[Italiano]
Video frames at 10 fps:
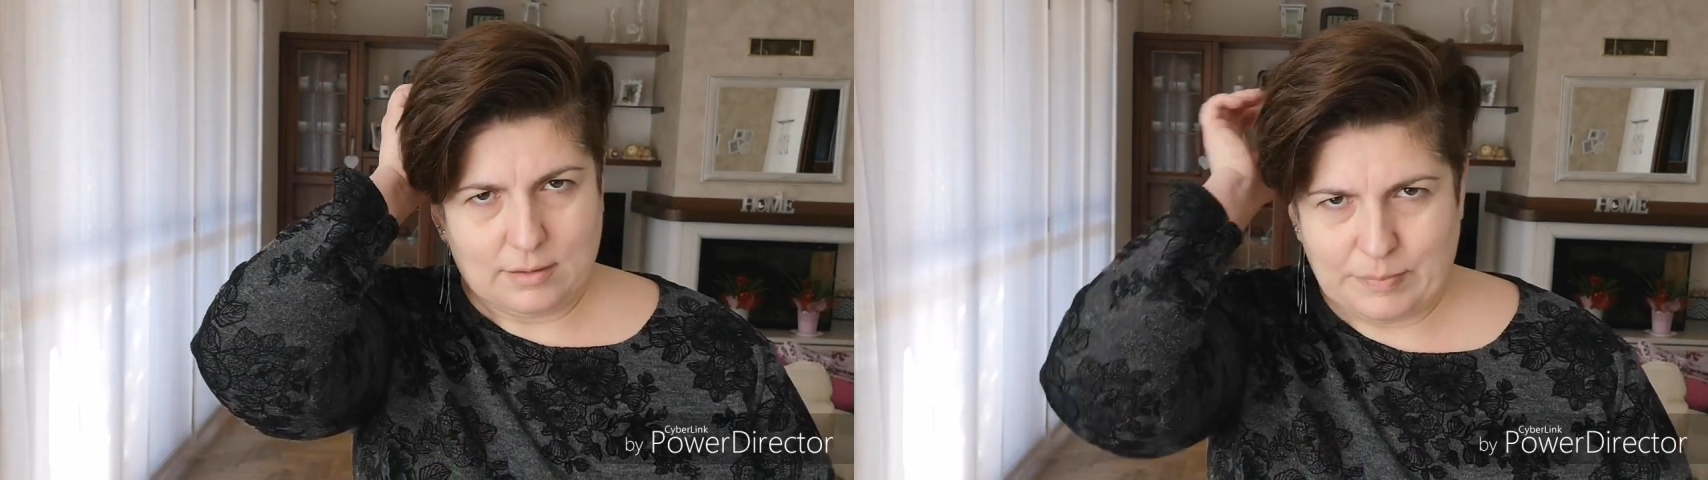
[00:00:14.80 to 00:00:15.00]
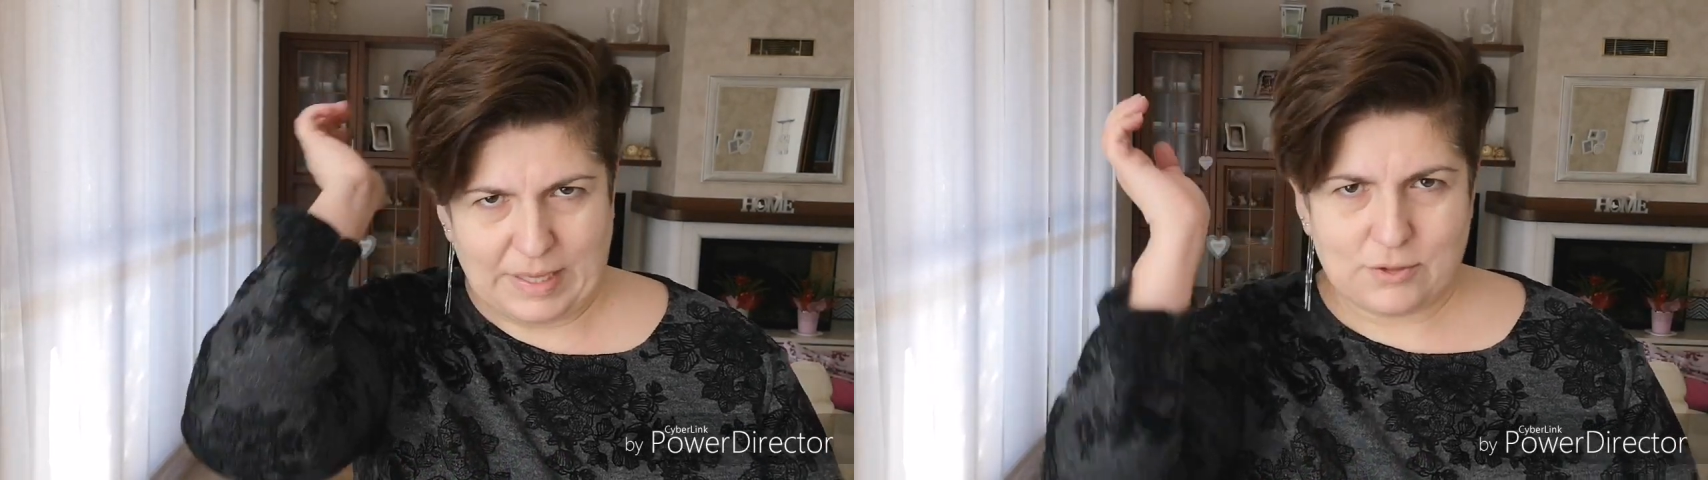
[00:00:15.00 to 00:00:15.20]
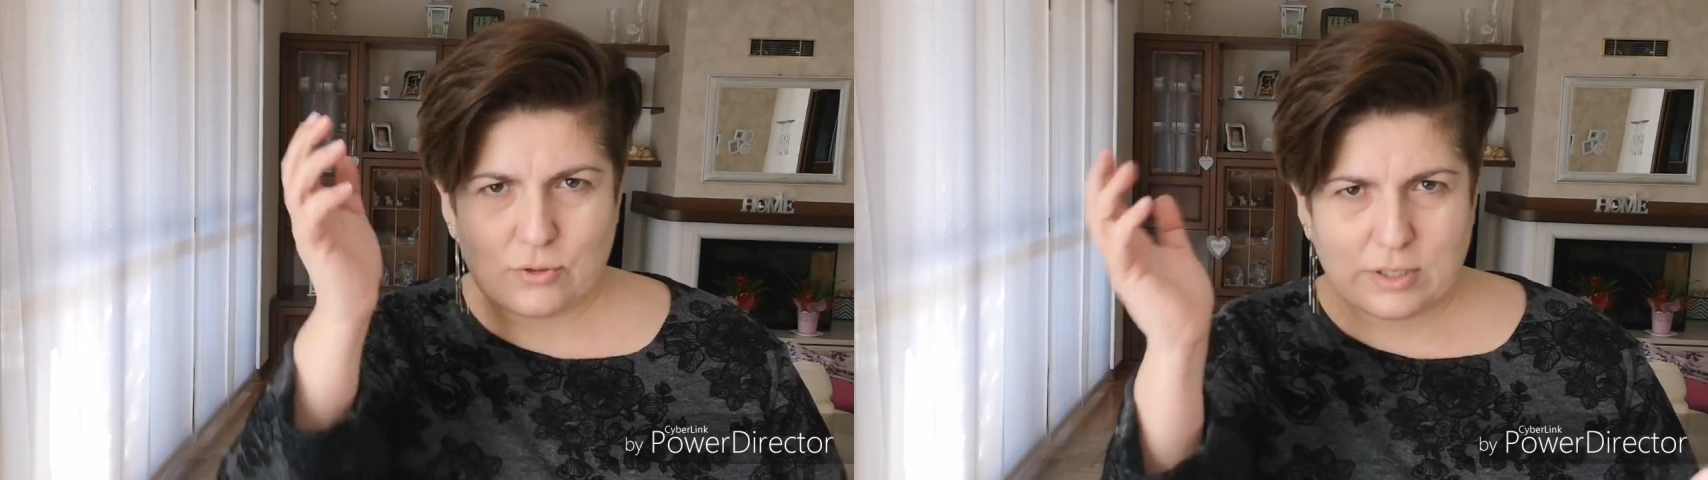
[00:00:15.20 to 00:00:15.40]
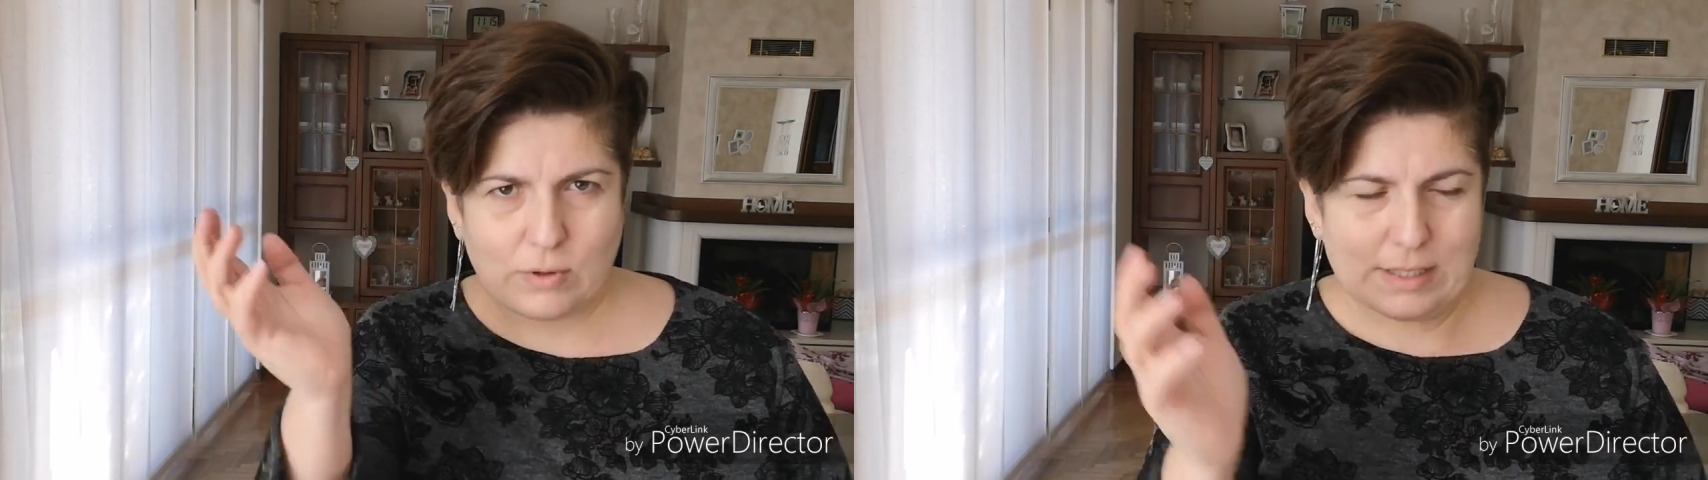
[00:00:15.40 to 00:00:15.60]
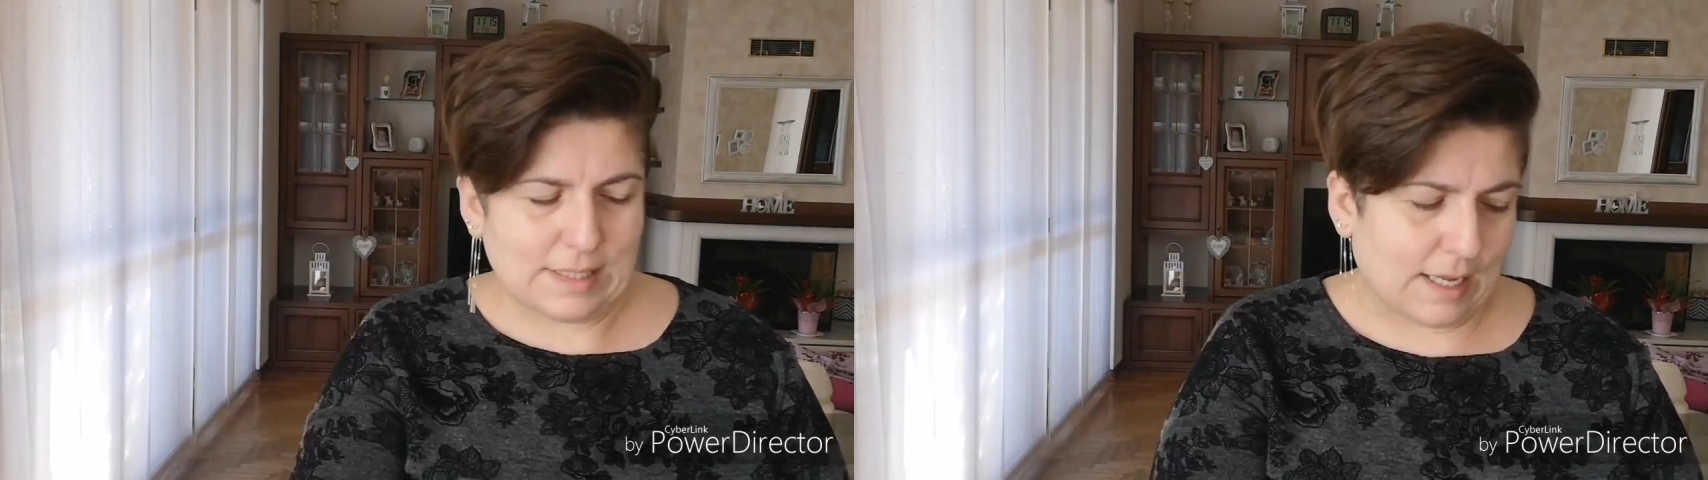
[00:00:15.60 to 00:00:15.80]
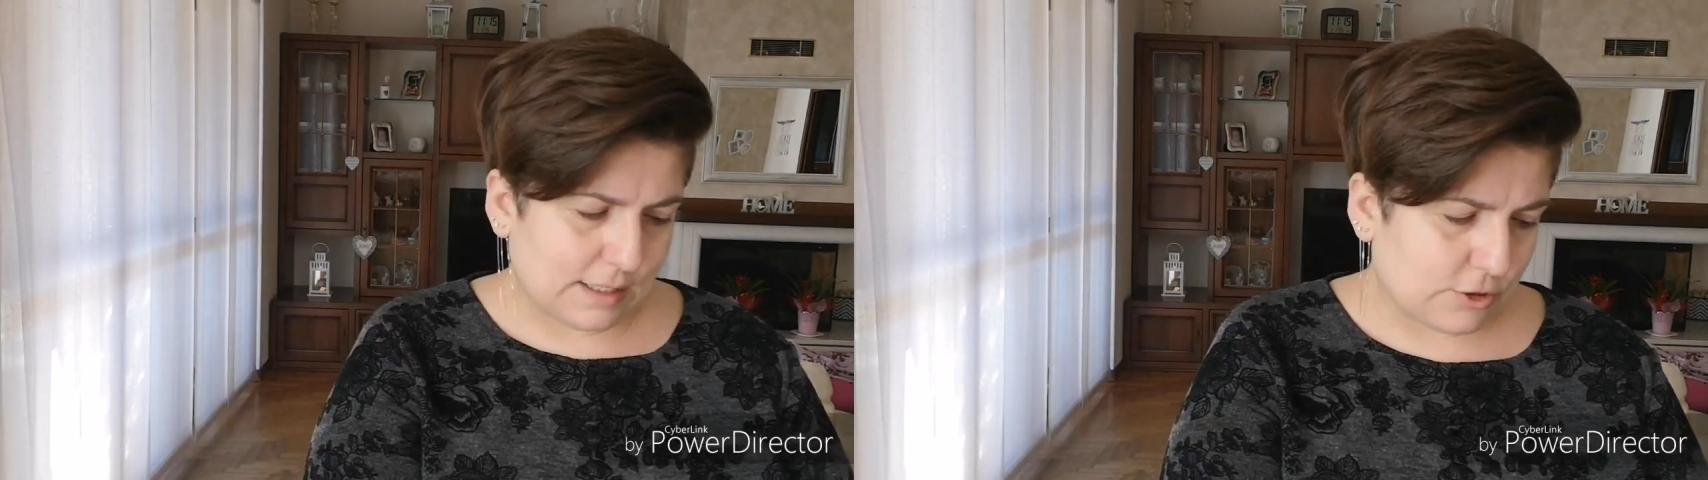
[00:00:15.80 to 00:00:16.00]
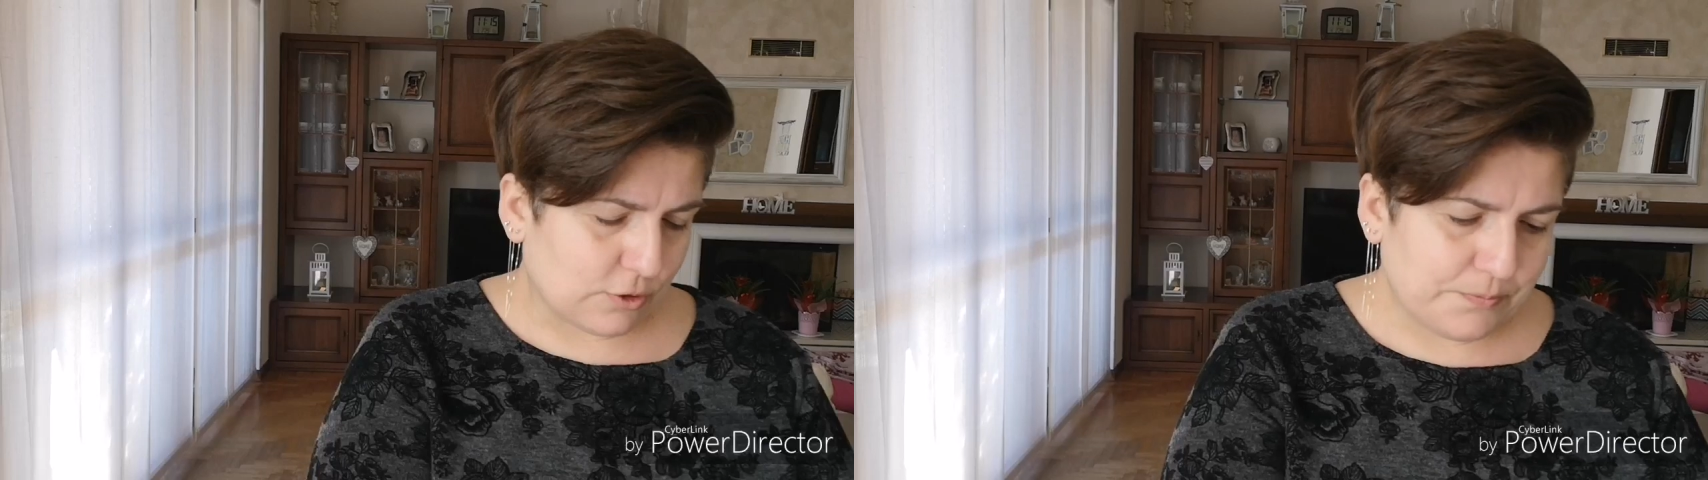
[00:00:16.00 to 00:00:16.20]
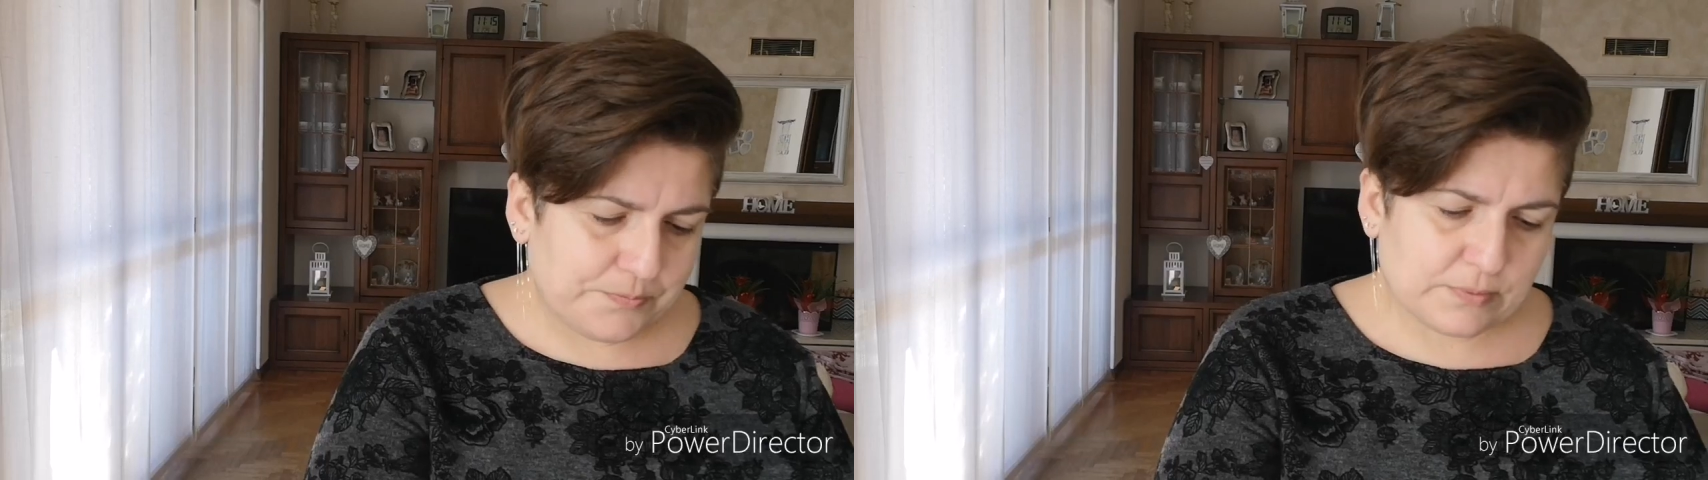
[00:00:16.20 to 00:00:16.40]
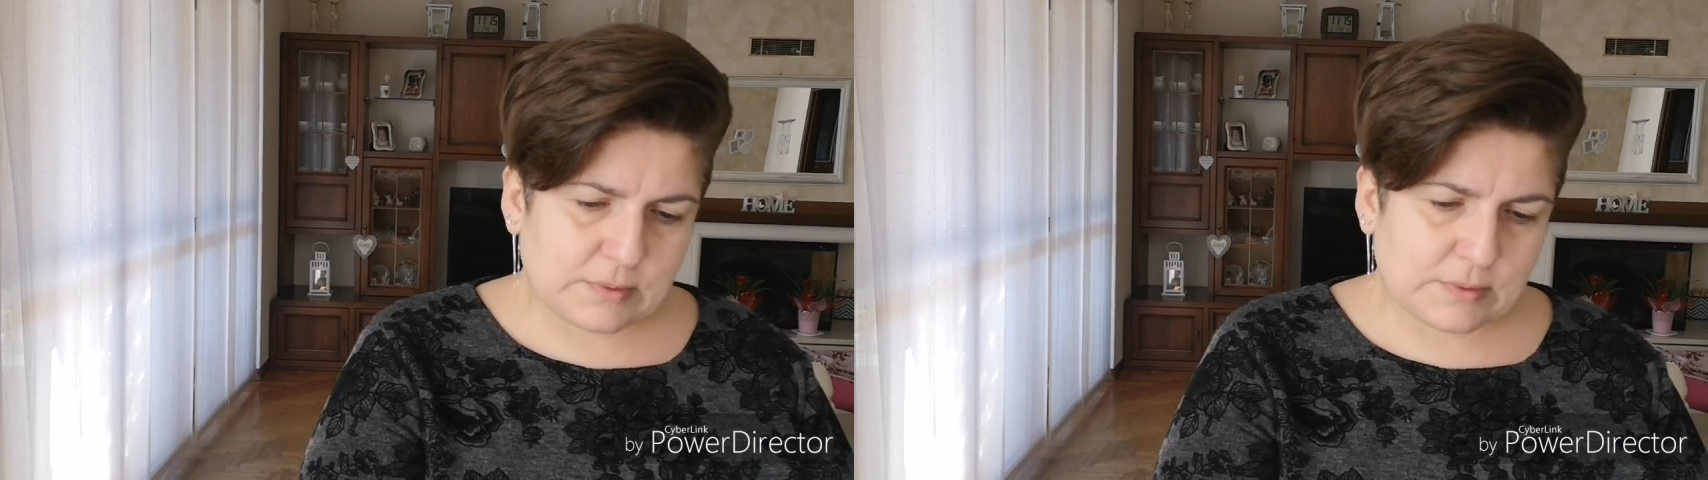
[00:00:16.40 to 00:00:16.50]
pentole e quant'altro.